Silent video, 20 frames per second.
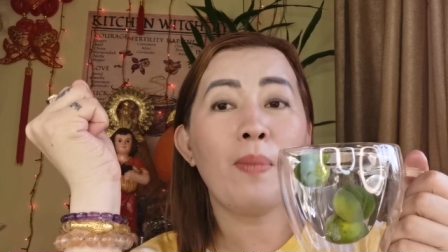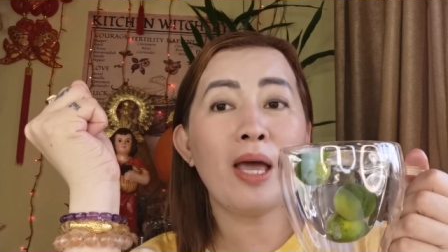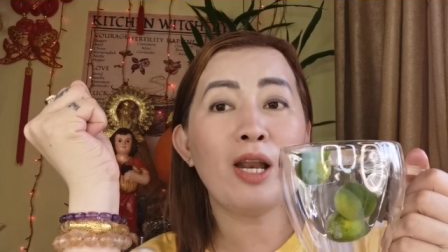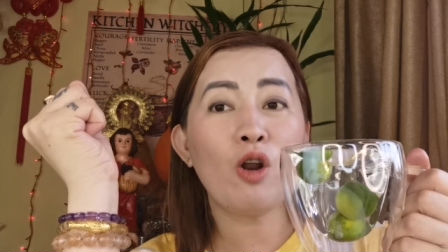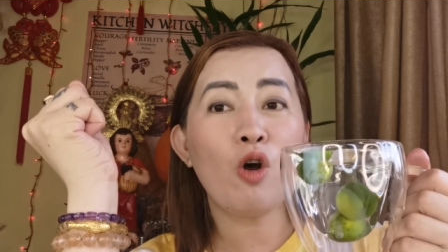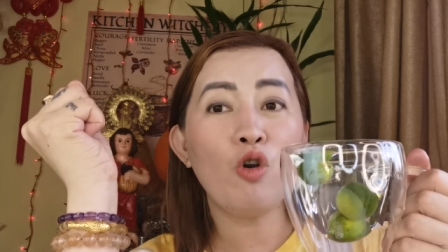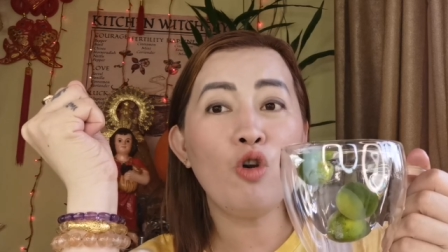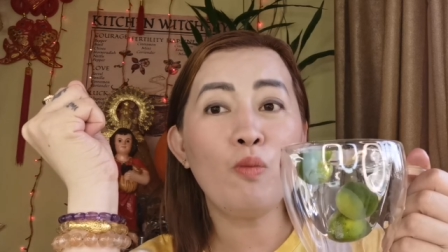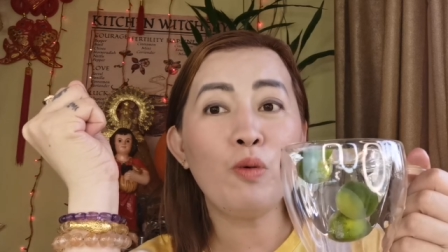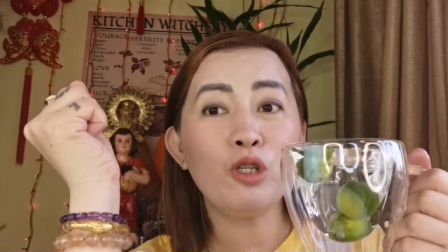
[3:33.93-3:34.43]

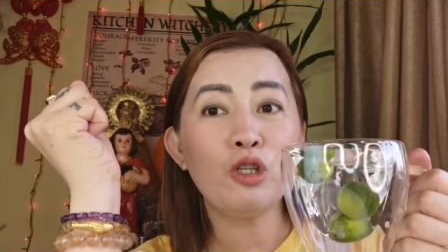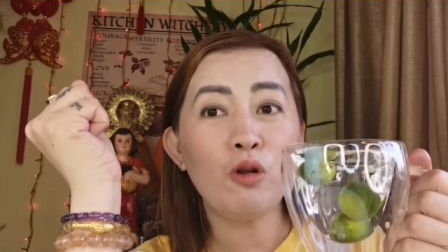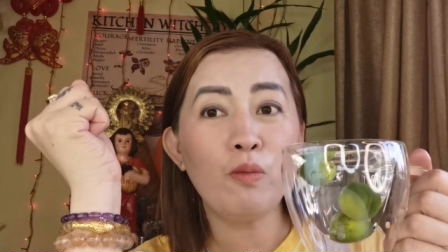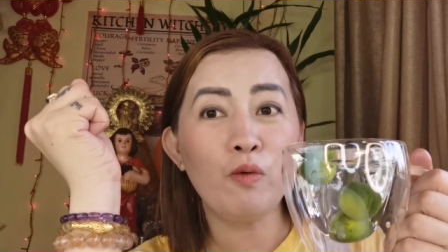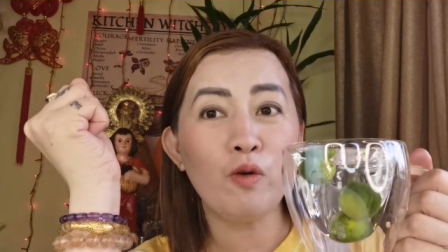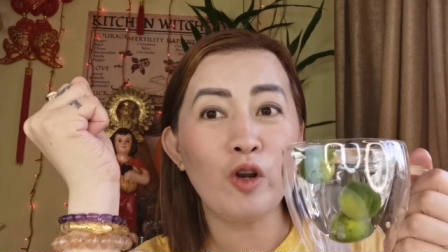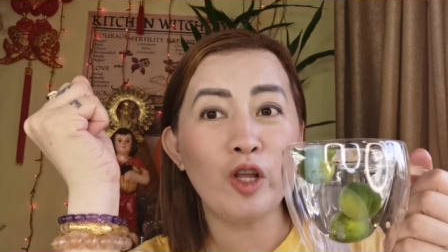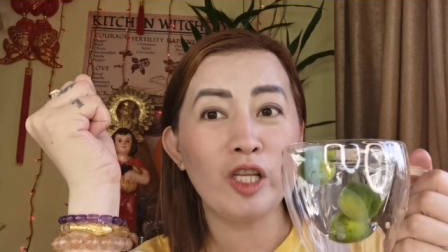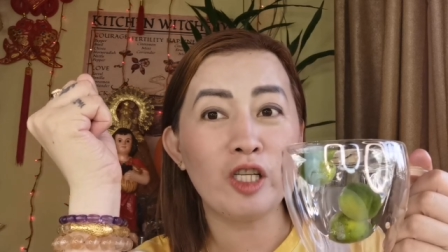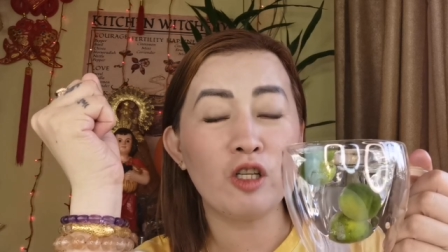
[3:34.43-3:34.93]
Pero
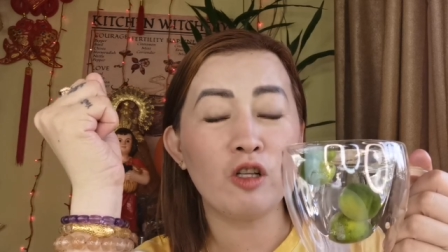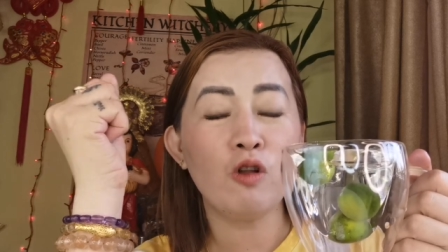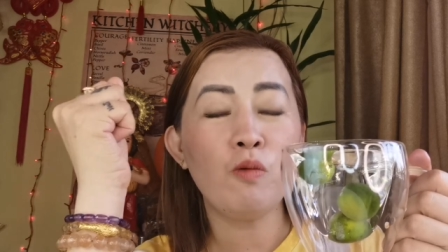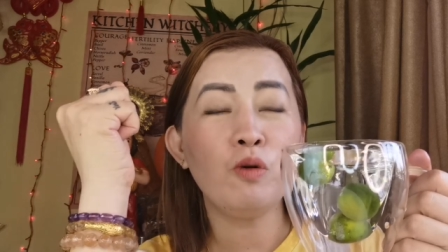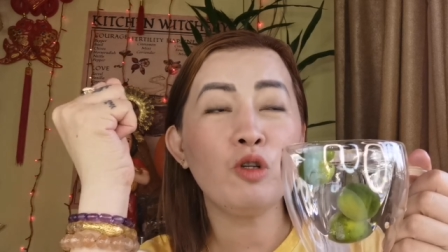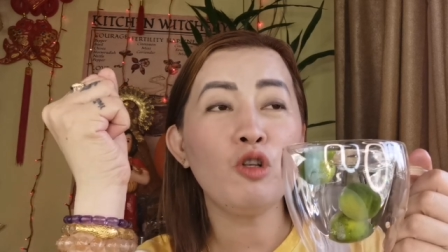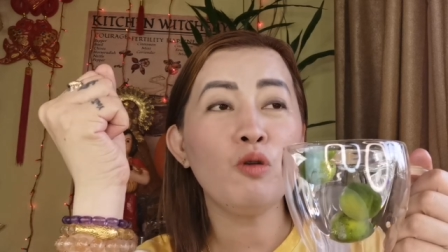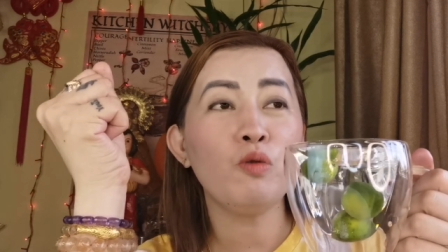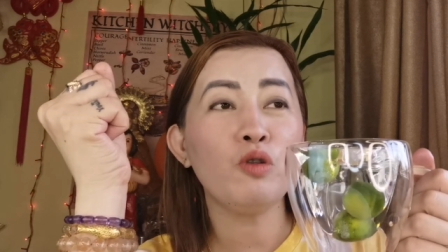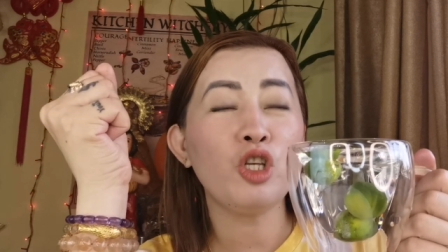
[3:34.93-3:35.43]
lubos-lubusin
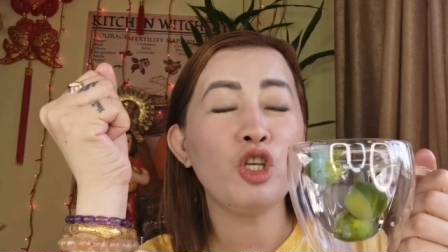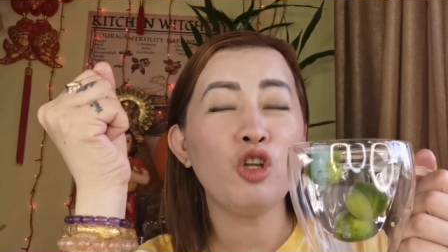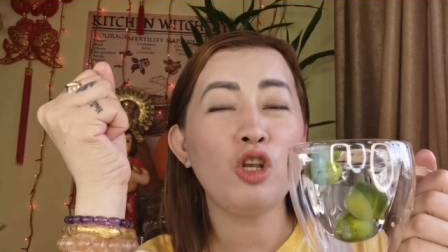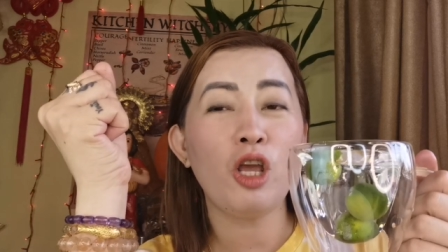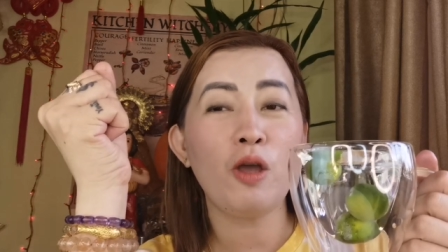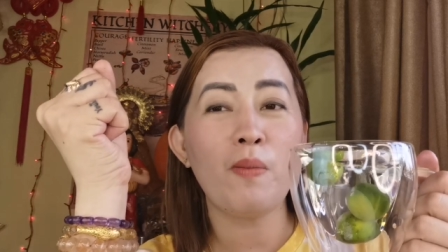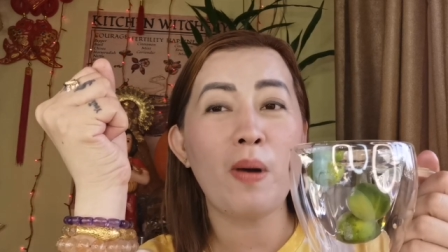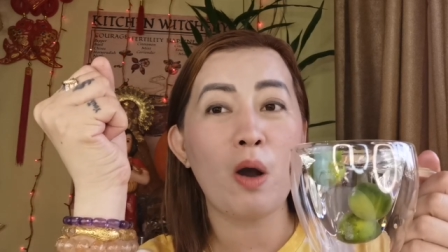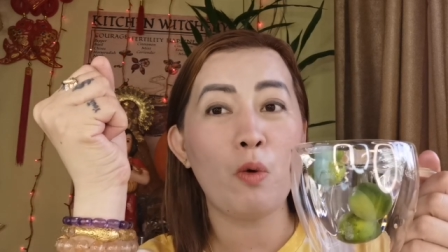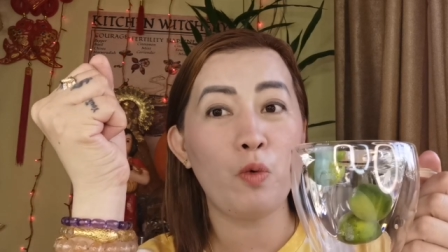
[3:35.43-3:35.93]
lubos nyo
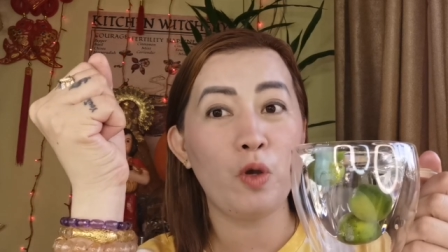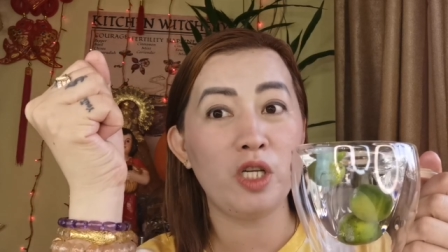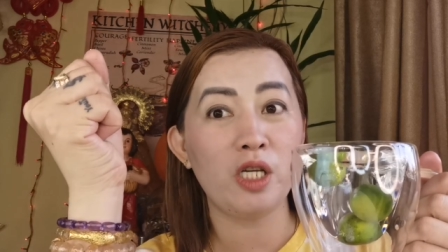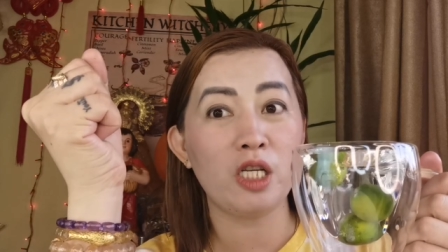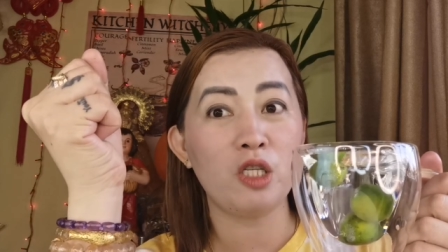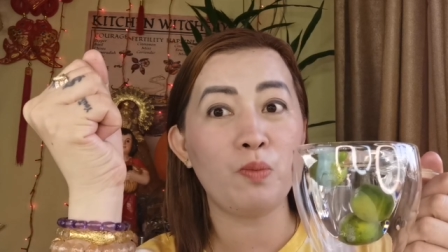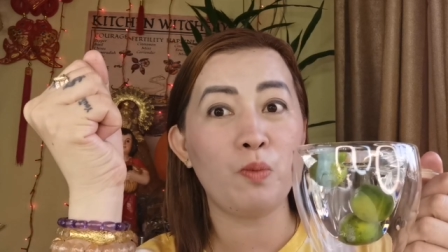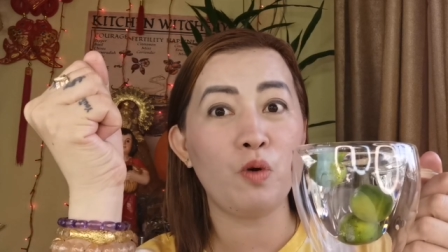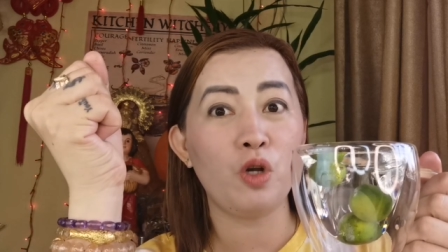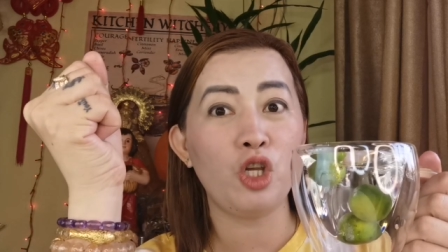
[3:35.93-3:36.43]
na yung mga
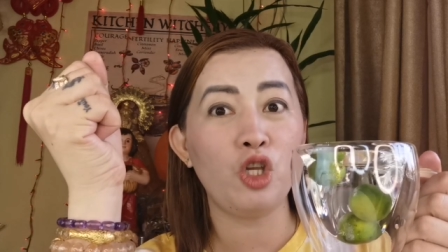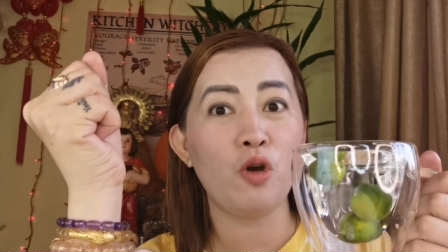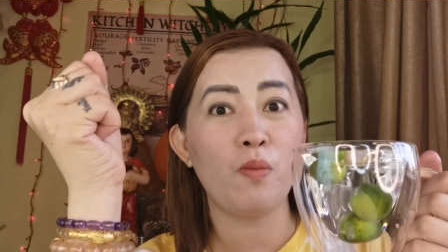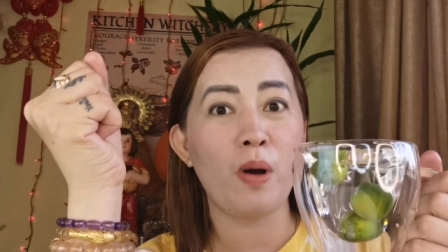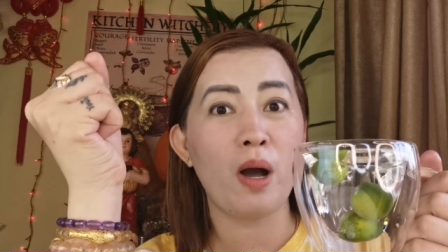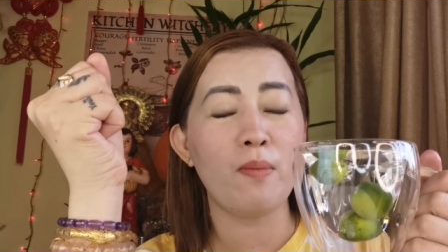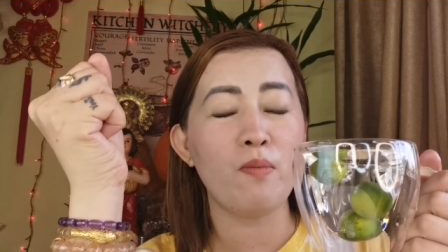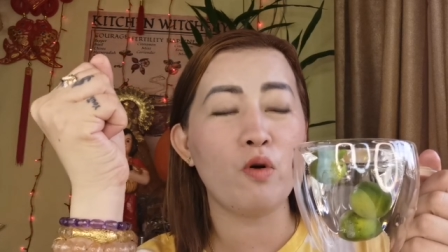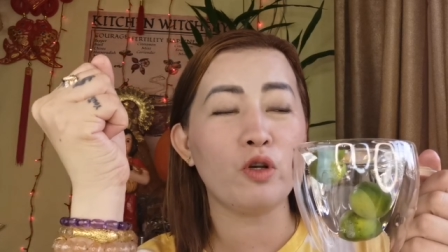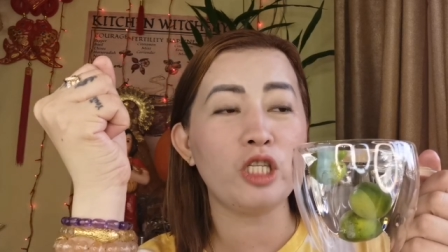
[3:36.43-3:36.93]
wishes po ninyo
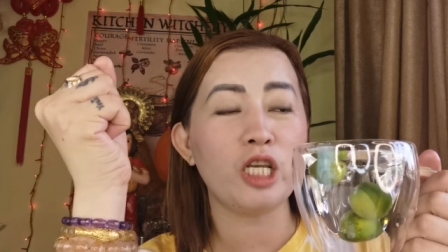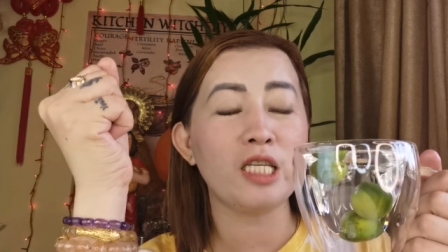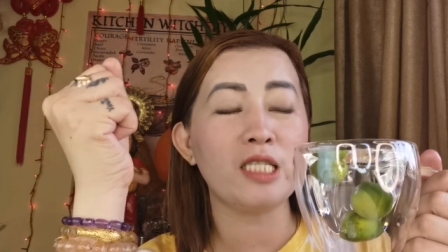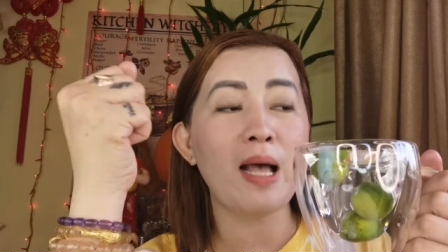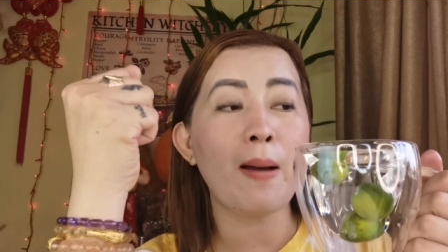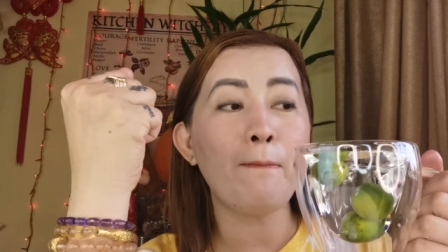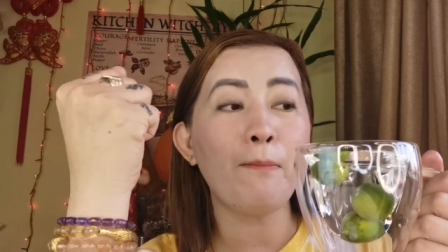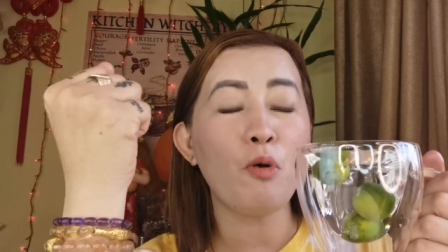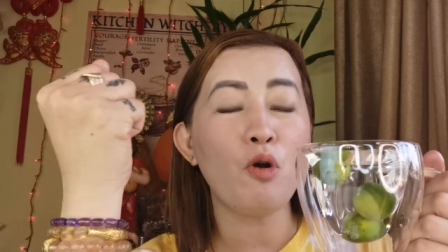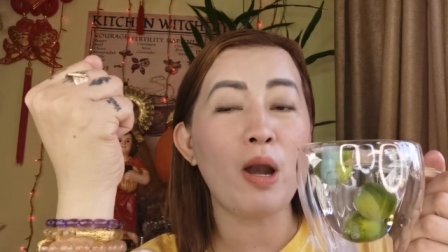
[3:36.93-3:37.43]
mga bossing.
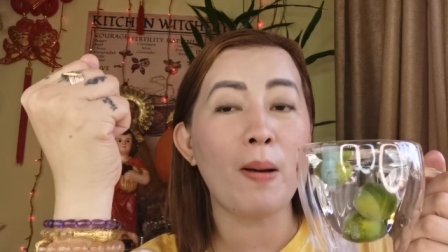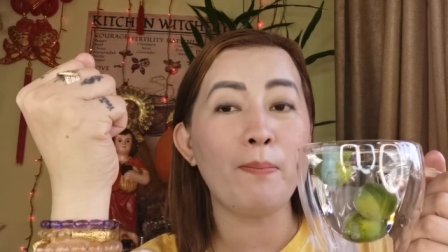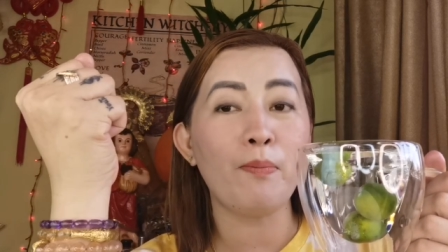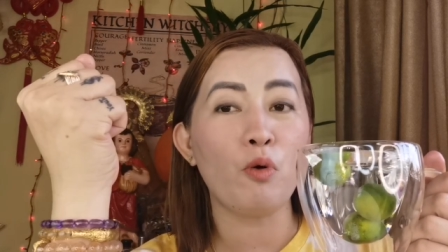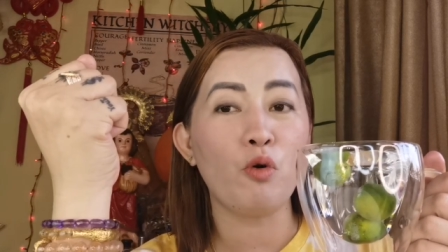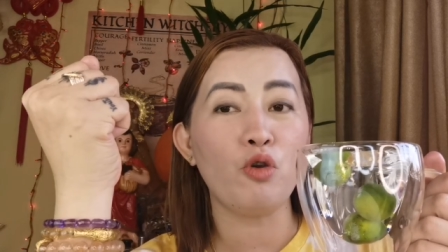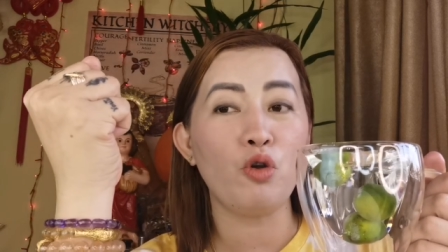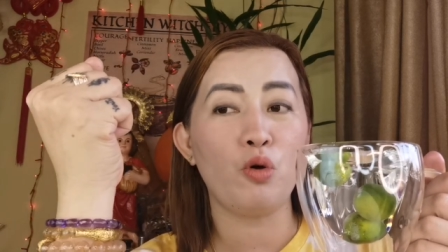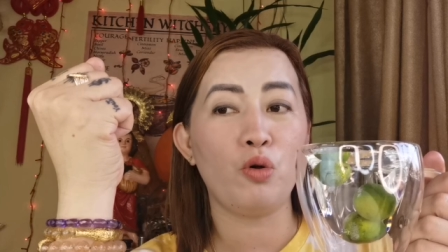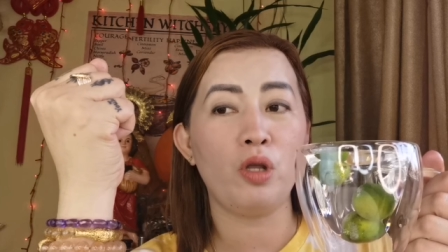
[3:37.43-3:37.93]
Sample
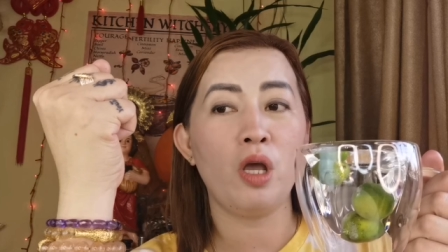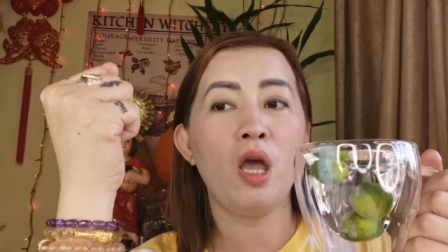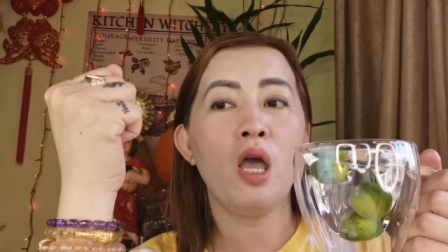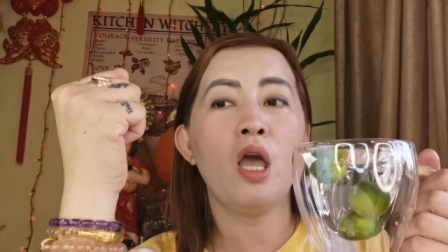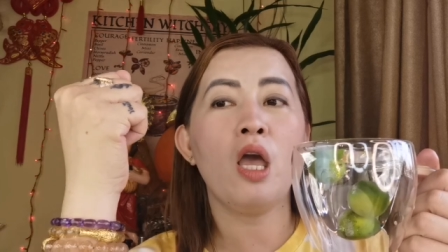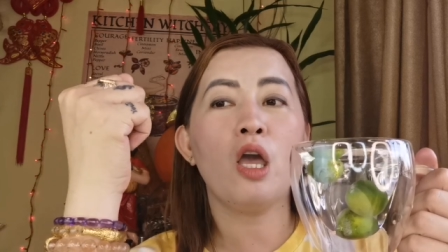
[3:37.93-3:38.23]
lang po yun.